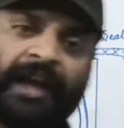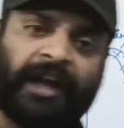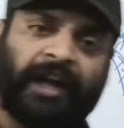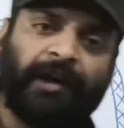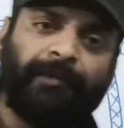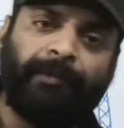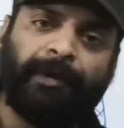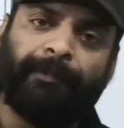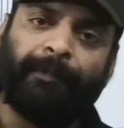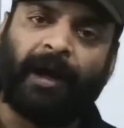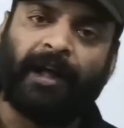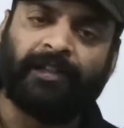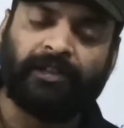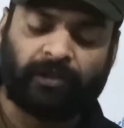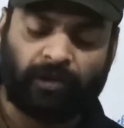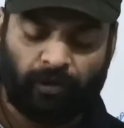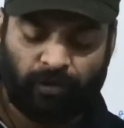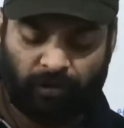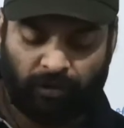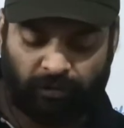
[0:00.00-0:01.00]
अगर मैं बात
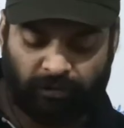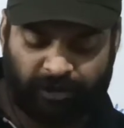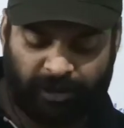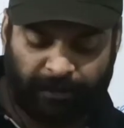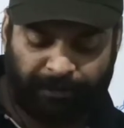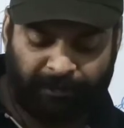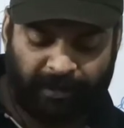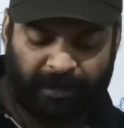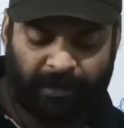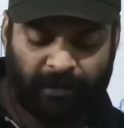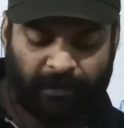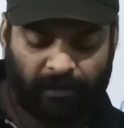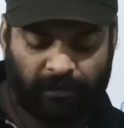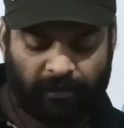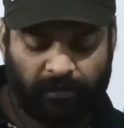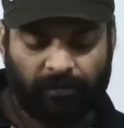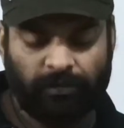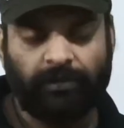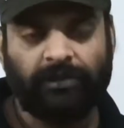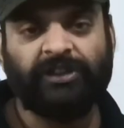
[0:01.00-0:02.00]
करूँ जब मैं
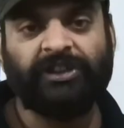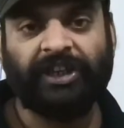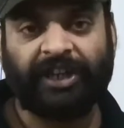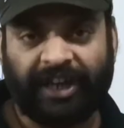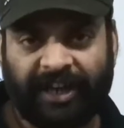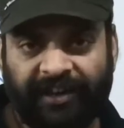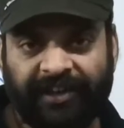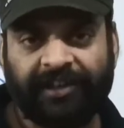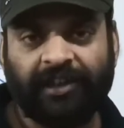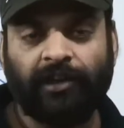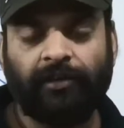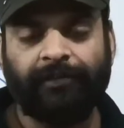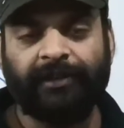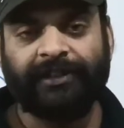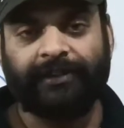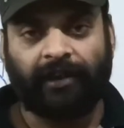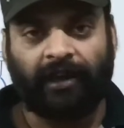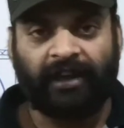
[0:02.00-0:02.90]
सेकेंड ईयर में